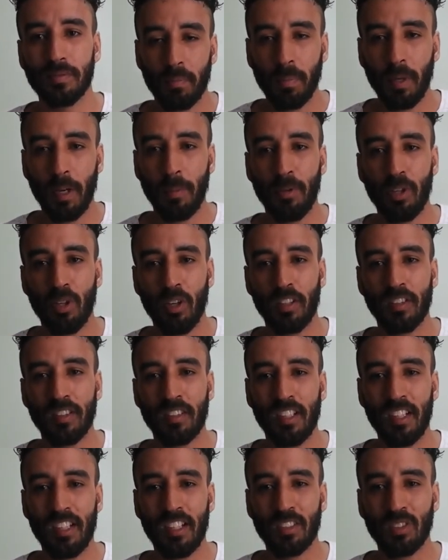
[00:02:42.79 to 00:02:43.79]
Para melhor
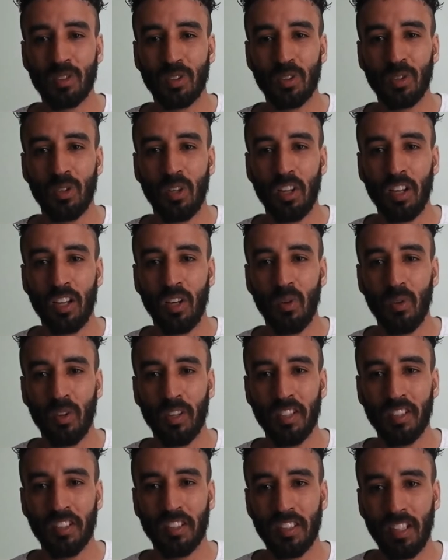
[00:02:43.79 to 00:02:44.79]
trilha sonora
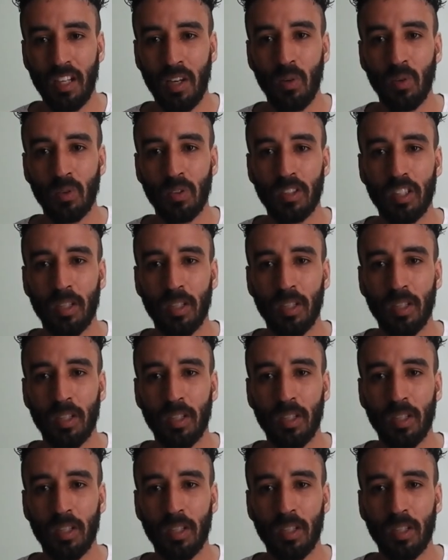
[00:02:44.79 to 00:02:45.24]
original